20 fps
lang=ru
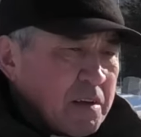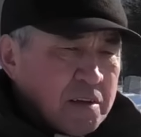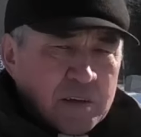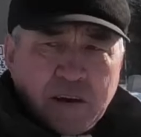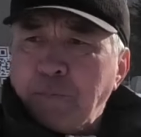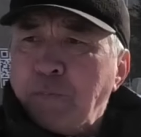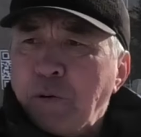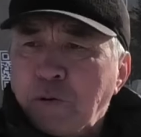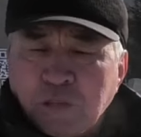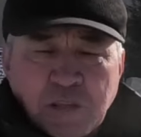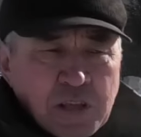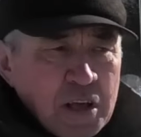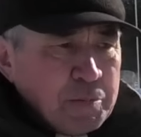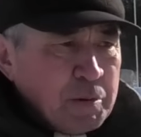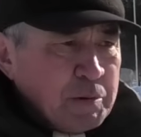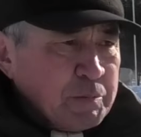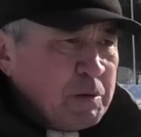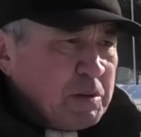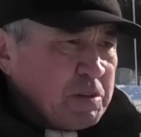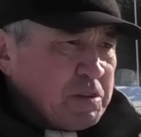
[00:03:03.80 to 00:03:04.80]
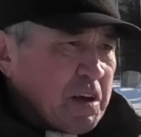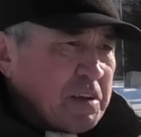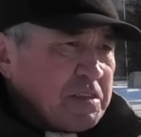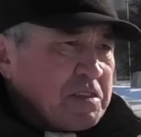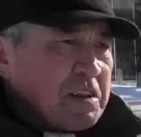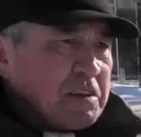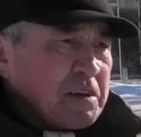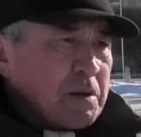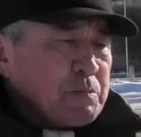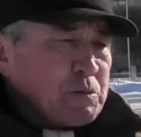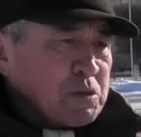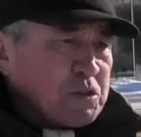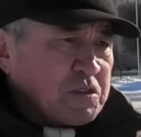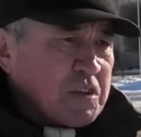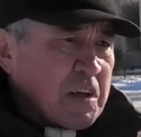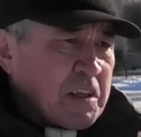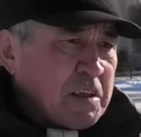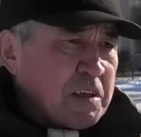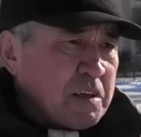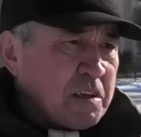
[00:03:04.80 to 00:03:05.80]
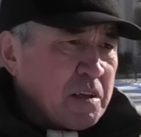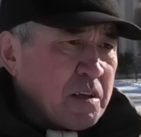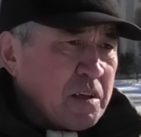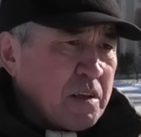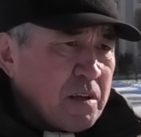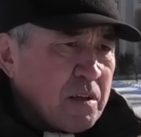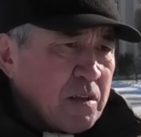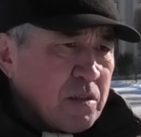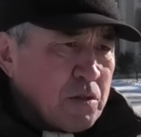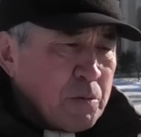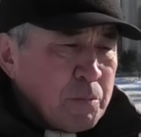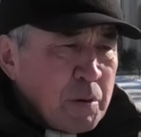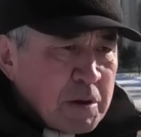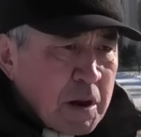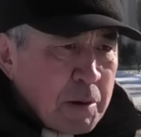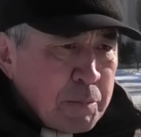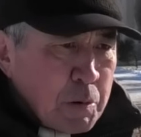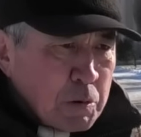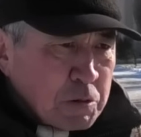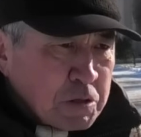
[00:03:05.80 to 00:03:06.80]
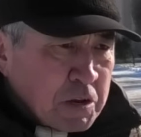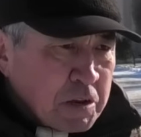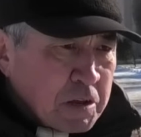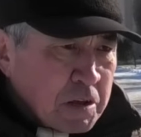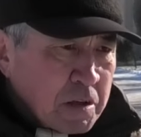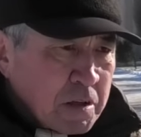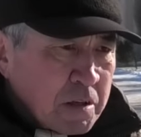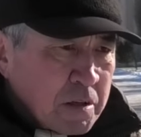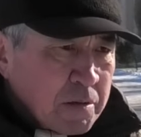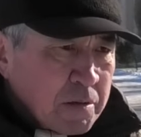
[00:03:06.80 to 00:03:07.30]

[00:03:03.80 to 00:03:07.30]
Работы не было, мы ходили, работу искали. Но мы работали.